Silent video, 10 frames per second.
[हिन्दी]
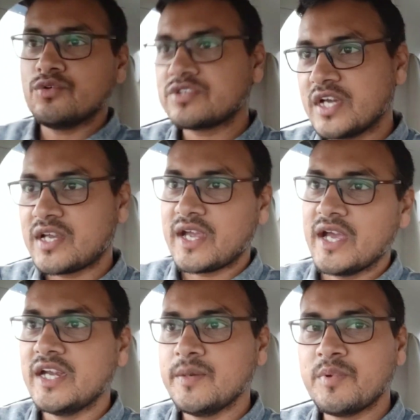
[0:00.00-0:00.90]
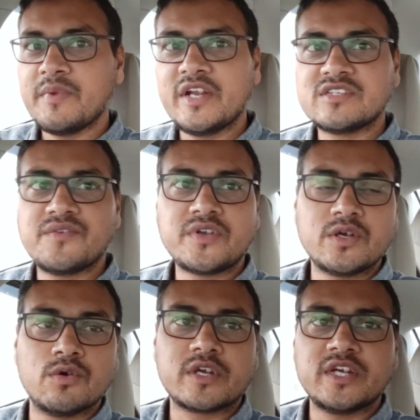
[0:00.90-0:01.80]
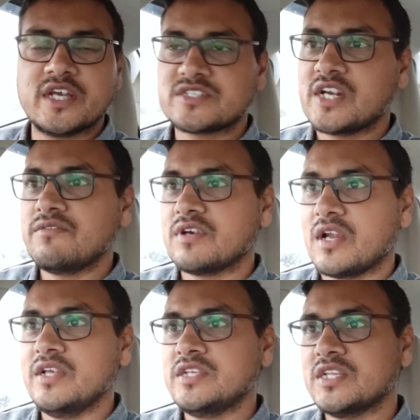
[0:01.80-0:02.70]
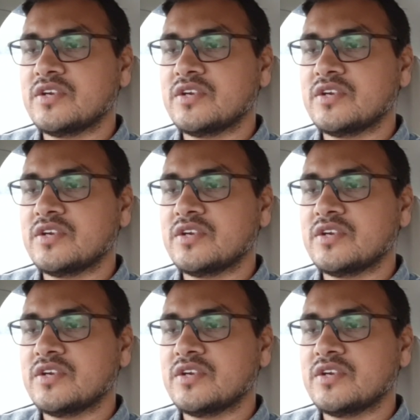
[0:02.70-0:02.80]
उसके कहने पे मैंने सिर्फ टिगोर की टेस्ट ड्राइव कर ली थी